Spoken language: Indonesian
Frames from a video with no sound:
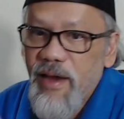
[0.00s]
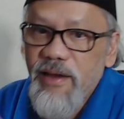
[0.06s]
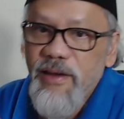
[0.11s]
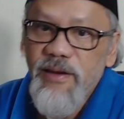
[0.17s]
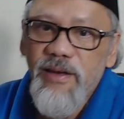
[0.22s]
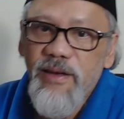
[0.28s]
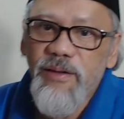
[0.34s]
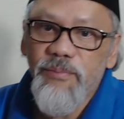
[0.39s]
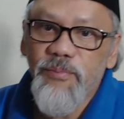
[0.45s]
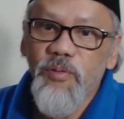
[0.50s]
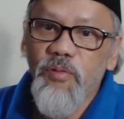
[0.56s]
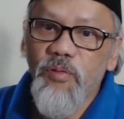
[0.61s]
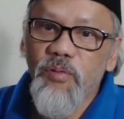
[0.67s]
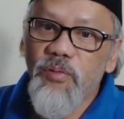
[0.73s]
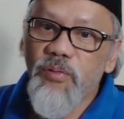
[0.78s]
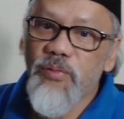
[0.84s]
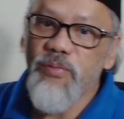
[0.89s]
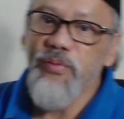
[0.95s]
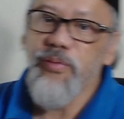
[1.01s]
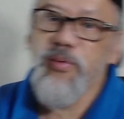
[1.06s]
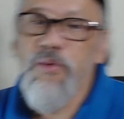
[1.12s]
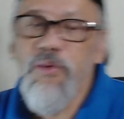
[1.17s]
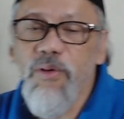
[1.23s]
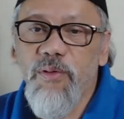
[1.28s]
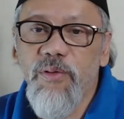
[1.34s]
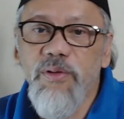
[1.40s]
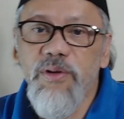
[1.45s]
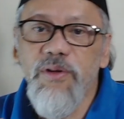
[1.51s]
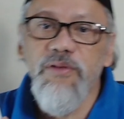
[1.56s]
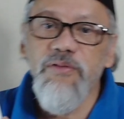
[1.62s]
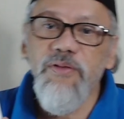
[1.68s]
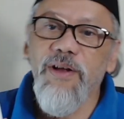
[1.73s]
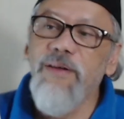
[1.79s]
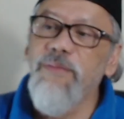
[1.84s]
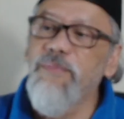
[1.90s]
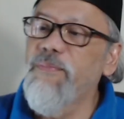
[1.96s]
ini buku dulu
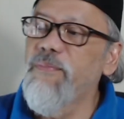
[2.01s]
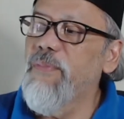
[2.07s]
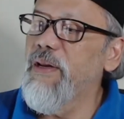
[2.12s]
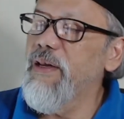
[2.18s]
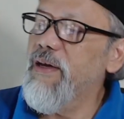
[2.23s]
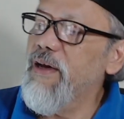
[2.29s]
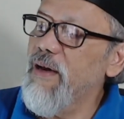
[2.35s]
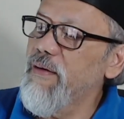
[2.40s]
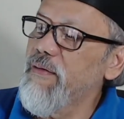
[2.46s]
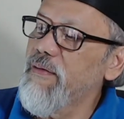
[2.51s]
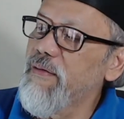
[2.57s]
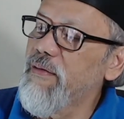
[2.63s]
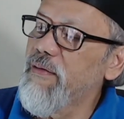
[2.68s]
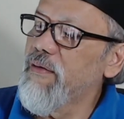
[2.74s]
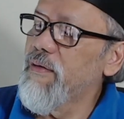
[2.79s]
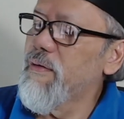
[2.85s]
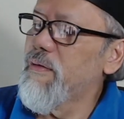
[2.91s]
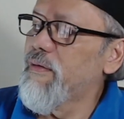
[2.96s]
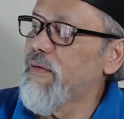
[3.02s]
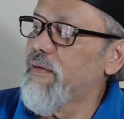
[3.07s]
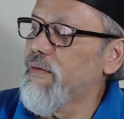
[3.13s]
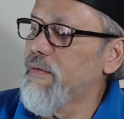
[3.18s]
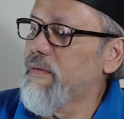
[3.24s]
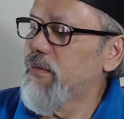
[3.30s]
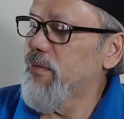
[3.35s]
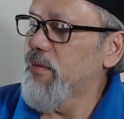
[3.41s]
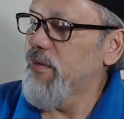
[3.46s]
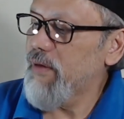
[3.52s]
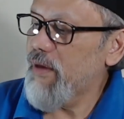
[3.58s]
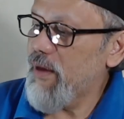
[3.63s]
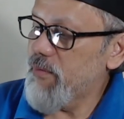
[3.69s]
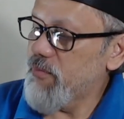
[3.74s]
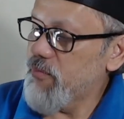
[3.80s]
dijual belikan kayak